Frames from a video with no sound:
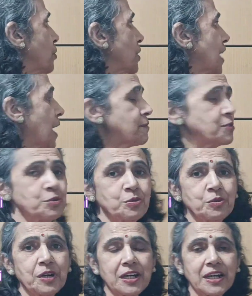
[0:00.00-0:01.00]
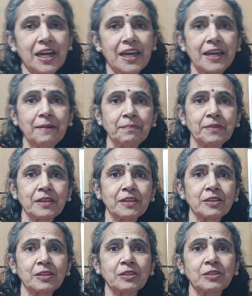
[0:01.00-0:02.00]
कोई काम शुरू करना है
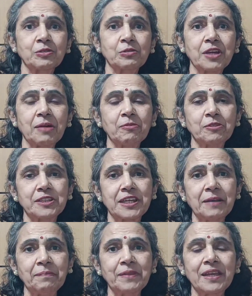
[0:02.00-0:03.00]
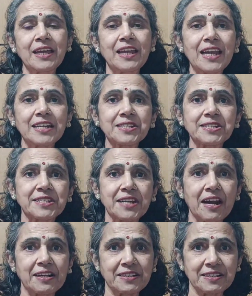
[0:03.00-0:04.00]
तो क्या बोलते हैं लेट्स
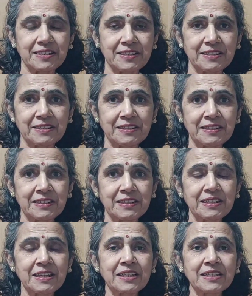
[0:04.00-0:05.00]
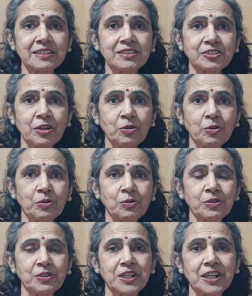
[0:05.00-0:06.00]
स्टार्ट चलो
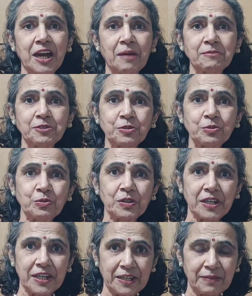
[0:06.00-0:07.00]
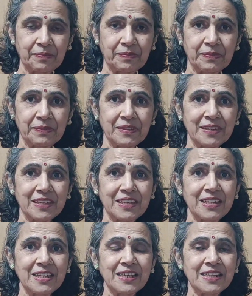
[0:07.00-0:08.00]
ये काम शुरू करें
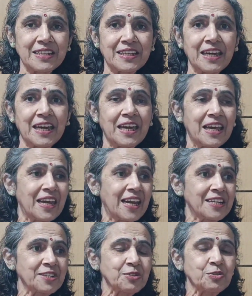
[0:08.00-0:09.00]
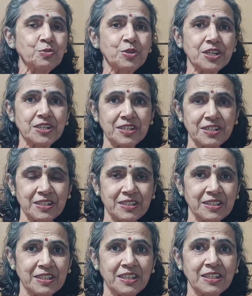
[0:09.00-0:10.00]
ठीक है लेट्स डू इट
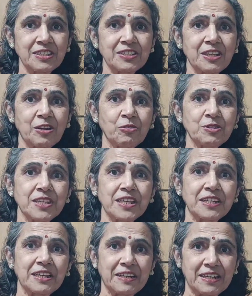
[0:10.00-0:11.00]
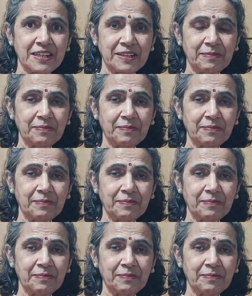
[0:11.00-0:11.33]
चलो इसे करें